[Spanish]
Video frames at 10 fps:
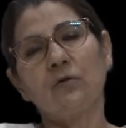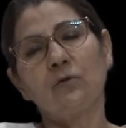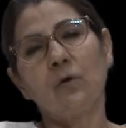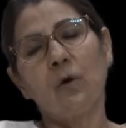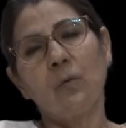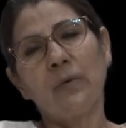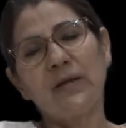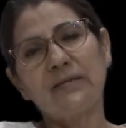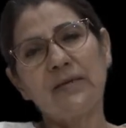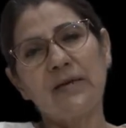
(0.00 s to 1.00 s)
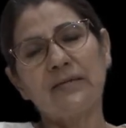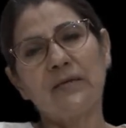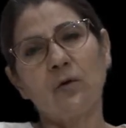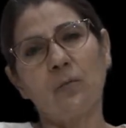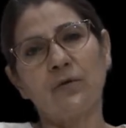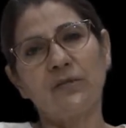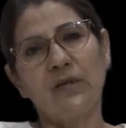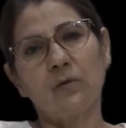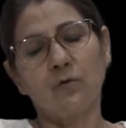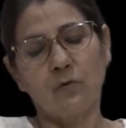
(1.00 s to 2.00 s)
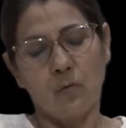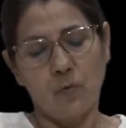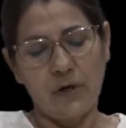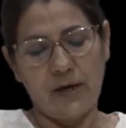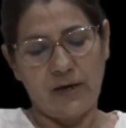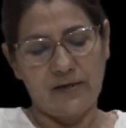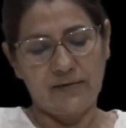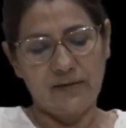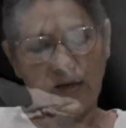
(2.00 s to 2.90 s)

son hombres y el 5% son mujeres.